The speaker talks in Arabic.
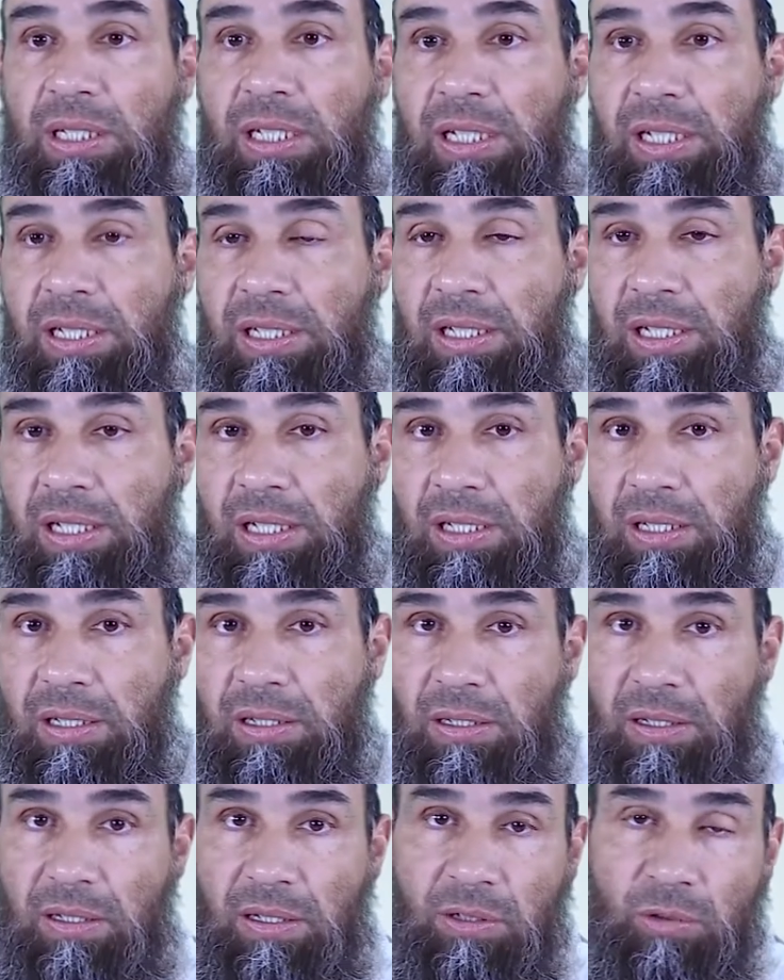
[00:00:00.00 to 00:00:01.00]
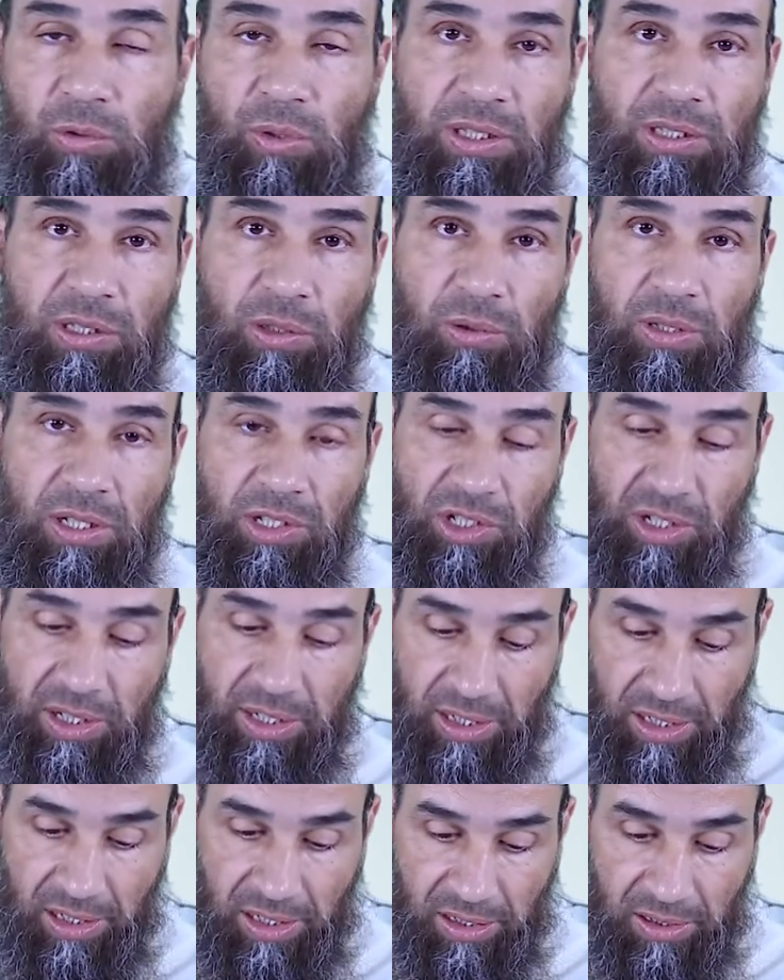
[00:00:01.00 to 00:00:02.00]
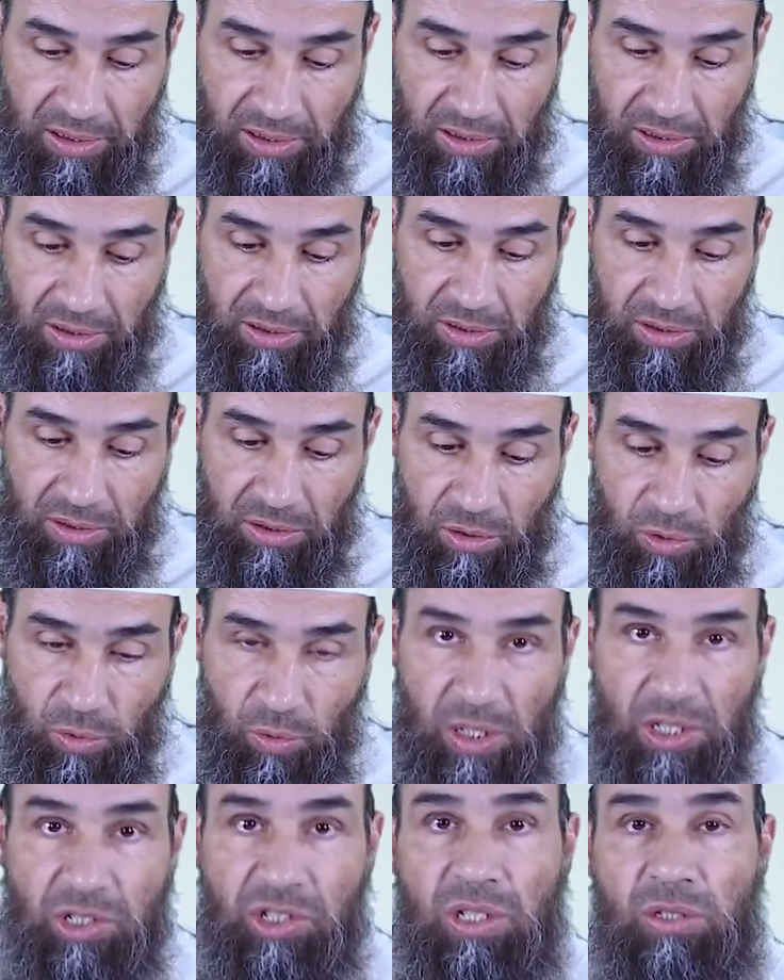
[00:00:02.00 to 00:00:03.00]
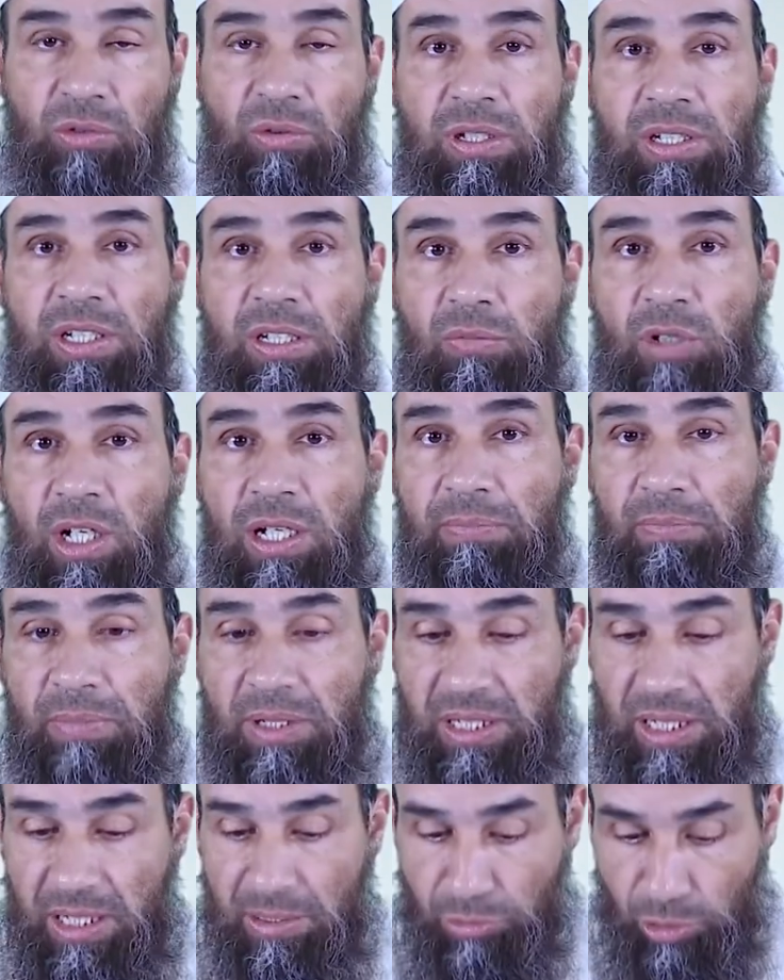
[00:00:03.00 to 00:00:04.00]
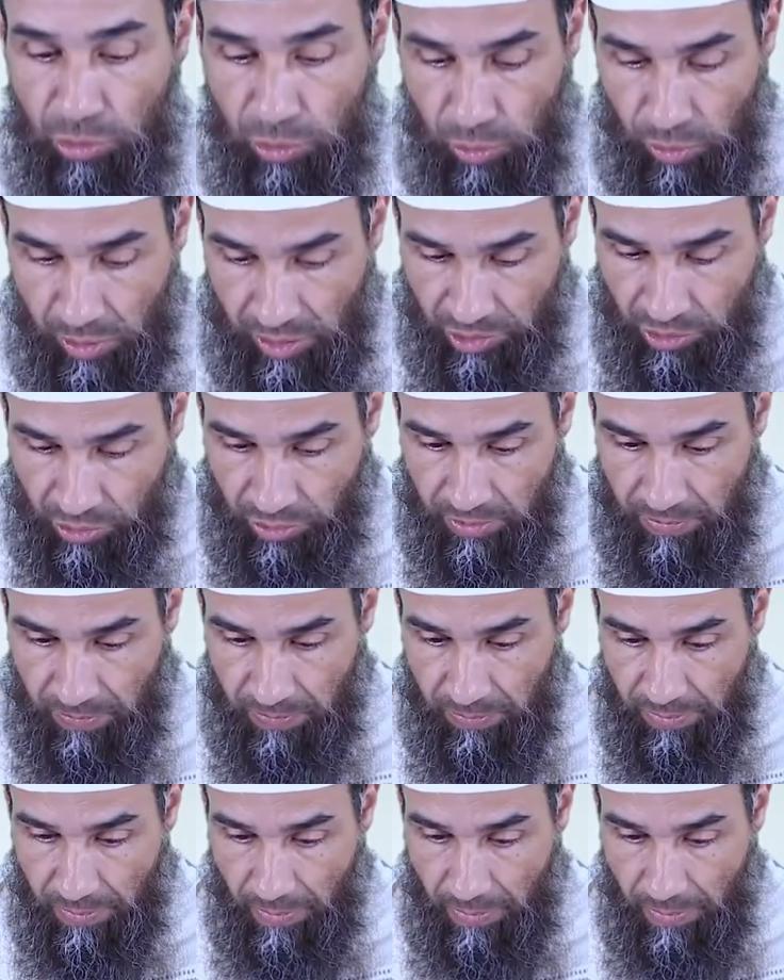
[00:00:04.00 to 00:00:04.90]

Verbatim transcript: أن لا إله إلا الله وحده لا شريك له وأشهد أن محمدا عبده ورسوله